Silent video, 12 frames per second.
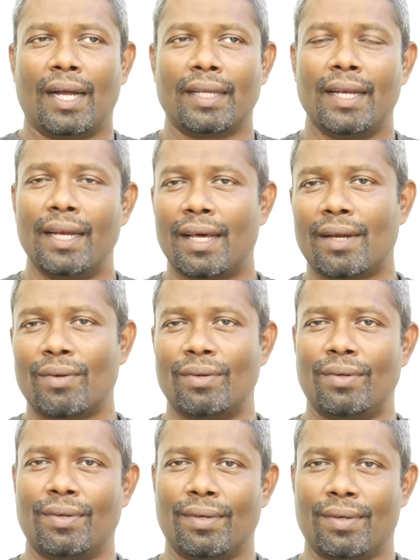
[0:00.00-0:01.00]

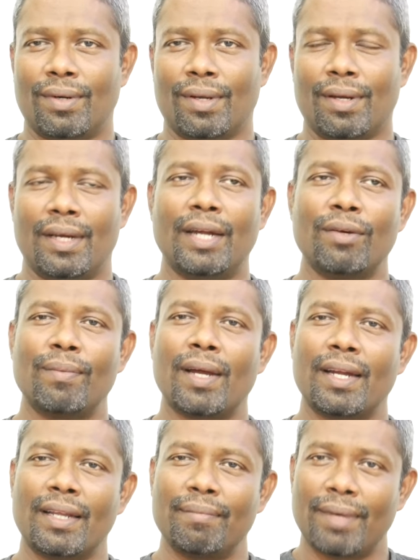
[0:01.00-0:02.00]
எல்லாருக்கும் கொடுக்கும் நெட்வொர்க்
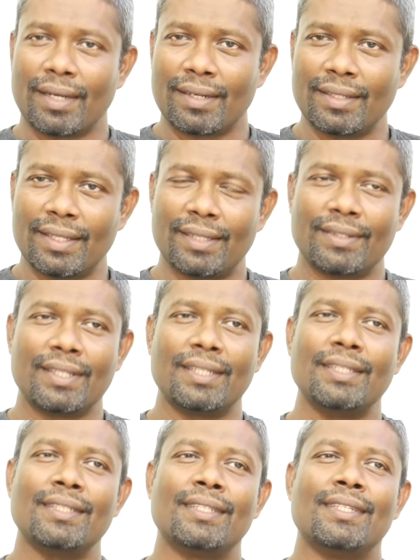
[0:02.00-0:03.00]
மார்க்கெட்டிங் மட்டும்தான் வந்து